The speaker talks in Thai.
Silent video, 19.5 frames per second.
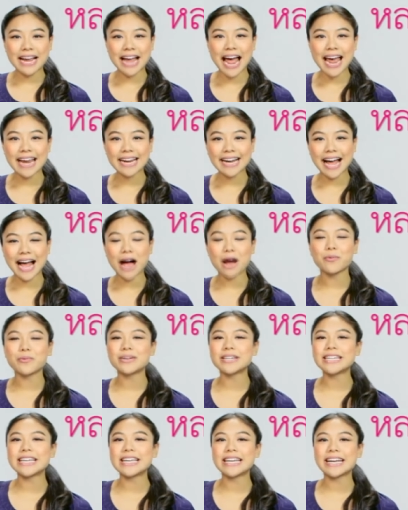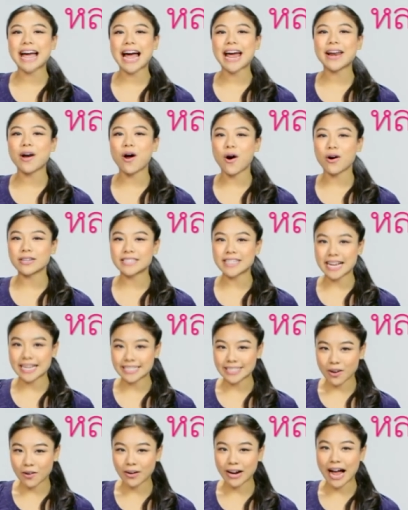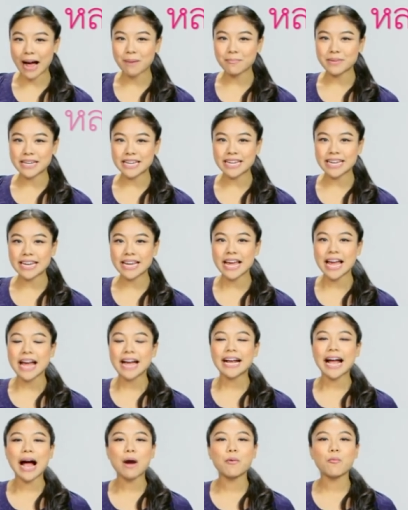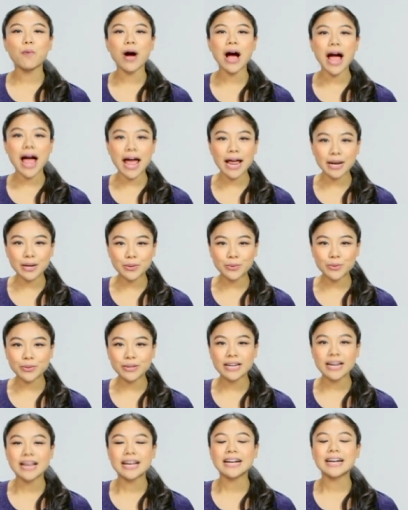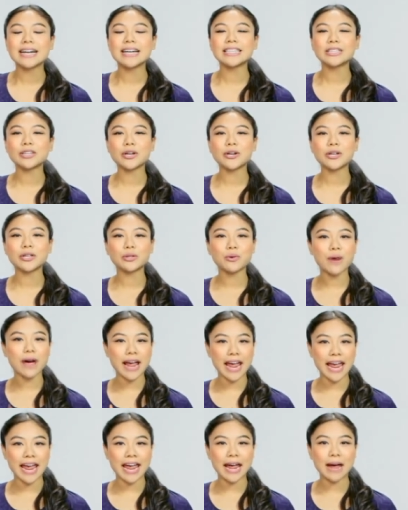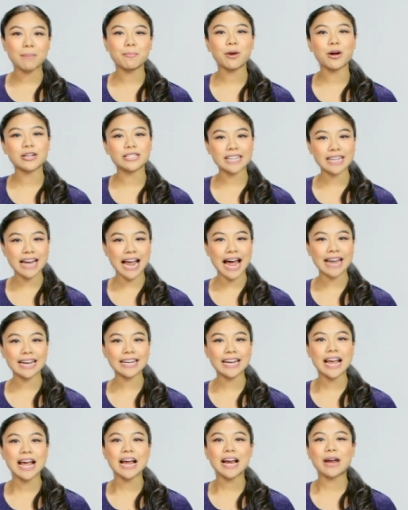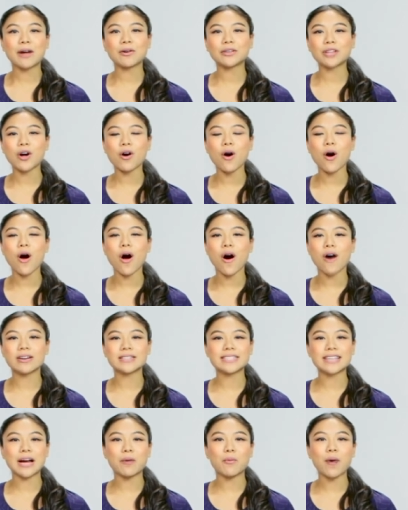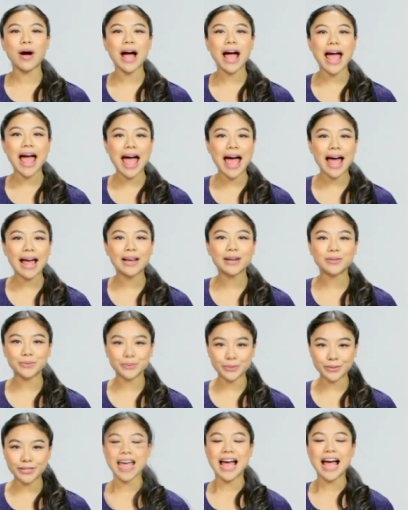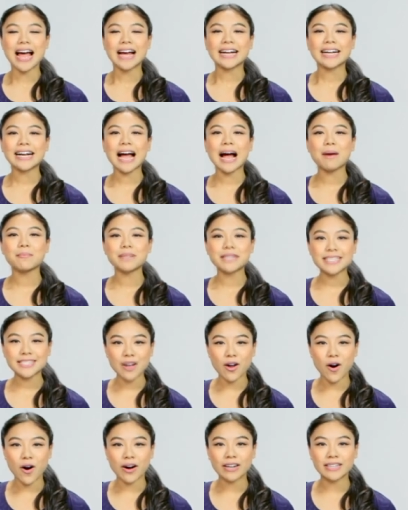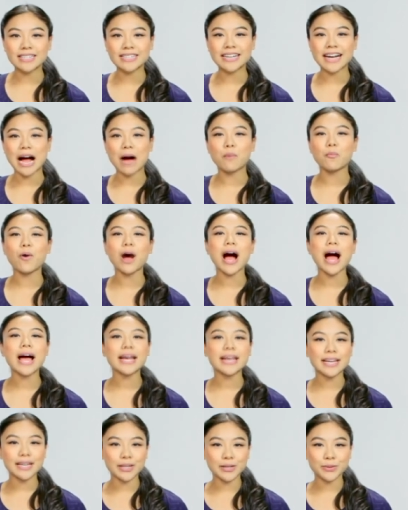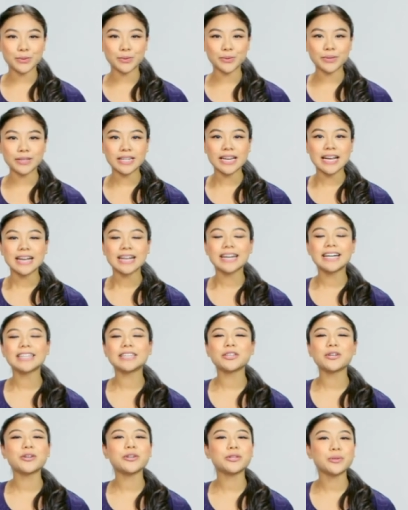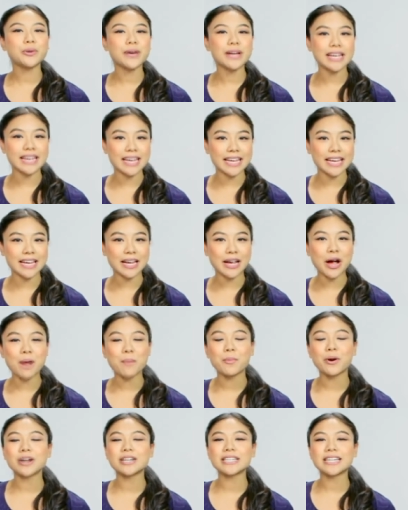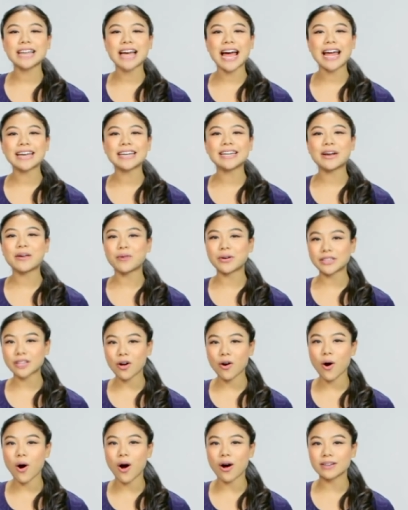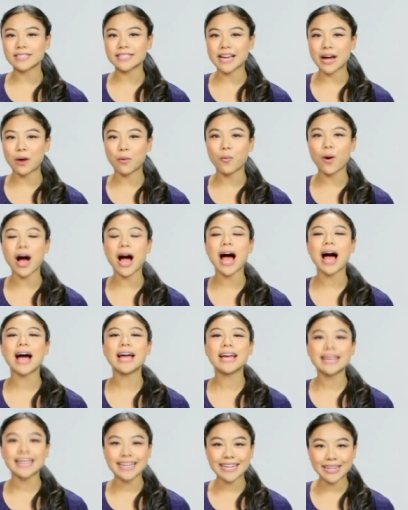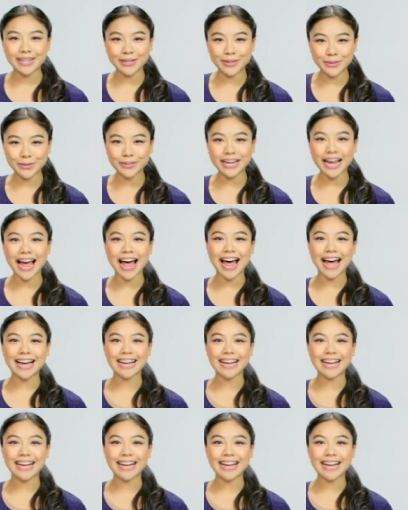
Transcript: ง่ายๆนะคะวิธีการออกเสียงสองคำนี้คำว่า allude ขึ้นต้นด้วยตัว a เพราะฉะนั้น เราก็ต้องออกเสียงว่า allude คำที่2คือคำว่า elude ขึ้นต้นด้วยตัว e เพราะฉะนั้นเราก็ต้องออกเสียงว่า elude ค่ะ